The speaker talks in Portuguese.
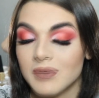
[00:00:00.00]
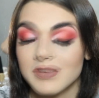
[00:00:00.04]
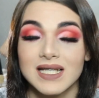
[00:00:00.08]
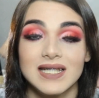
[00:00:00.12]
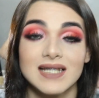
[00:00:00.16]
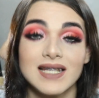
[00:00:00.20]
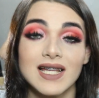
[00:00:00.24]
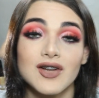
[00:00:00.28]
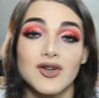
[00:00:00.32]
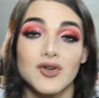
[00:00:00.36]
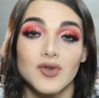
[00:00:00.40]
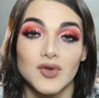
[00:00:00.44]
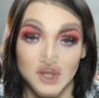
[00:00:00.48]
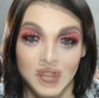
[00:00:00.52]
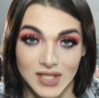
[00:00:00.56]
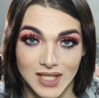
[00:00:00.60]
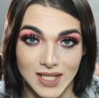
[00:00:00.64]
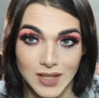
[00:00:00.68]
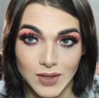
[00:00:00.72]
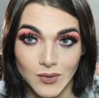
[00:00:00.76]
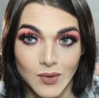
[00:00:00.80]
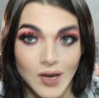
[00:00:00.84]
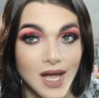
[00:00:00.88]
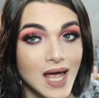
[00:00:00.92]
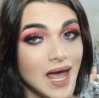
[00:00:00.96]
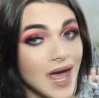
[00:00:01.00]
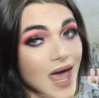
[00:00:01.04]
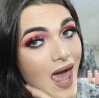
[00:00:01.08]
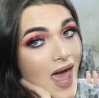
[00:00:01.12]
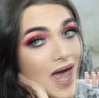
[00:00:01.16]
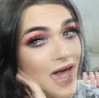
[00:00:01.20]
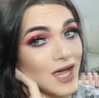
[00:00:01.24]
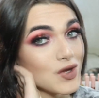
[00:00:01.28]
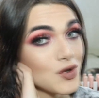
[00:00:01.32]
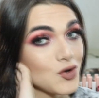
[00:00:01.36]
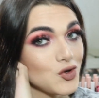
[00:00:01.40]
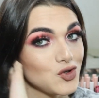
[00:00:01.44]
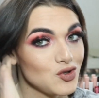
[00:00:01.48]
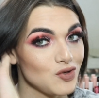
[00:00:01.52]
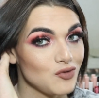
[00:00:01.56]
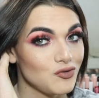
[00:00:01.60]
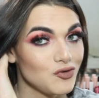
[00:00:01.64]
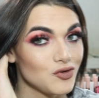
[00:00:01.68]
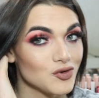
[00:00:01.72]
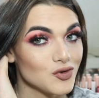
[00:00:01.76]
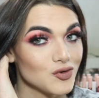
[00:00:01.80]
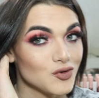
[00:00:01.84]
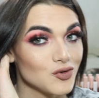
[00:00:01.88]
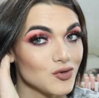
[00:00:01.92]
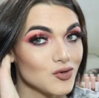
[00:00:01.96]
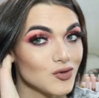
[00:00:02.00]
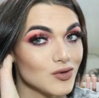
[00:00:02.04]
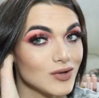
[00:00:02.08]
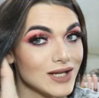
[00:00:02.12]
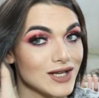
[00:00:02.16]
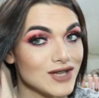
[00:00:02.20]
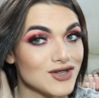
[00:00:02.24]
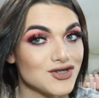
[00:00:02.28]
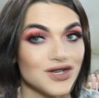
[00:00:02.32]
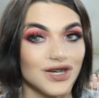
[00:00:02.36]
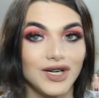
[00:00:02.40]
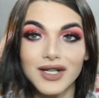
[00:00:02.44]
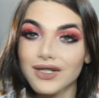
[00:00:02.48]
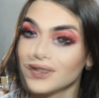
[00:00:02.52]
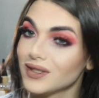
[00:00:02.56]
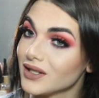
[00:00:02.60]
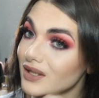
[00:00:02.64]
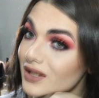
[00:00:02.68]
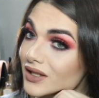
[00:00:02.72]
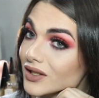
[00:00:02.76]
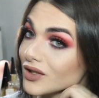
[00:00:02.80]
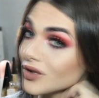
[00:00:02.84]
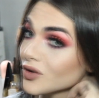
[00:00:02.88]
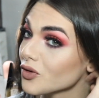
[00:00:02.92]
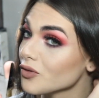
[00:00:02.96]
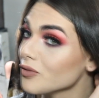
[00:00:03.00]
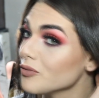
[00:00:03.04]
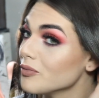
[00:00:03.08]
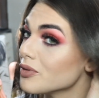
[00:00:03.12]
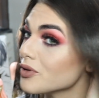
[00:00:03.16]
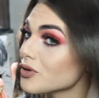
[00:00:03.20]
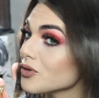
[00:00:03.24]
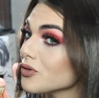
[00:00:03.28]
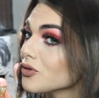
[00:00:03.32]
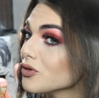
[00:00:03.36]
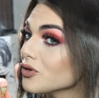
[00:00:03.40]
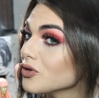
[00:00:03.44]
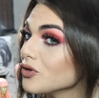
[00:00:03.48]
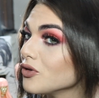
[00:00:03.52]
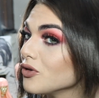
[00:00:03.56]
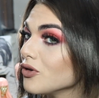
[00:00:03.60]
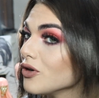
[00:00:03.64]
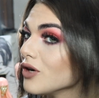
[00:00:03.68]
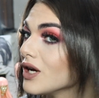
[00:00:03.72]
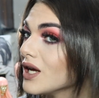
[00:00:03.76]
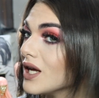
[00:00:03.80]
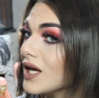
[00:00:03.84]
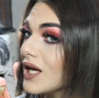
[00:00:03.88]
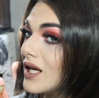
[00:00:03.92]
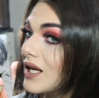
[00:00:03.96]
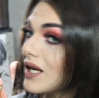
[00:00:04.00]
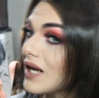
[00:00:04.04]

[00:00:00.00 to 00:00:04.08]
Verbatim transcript: Pra vocês terem noção, é que hoje eu fui no Le Jardin com o Bruno,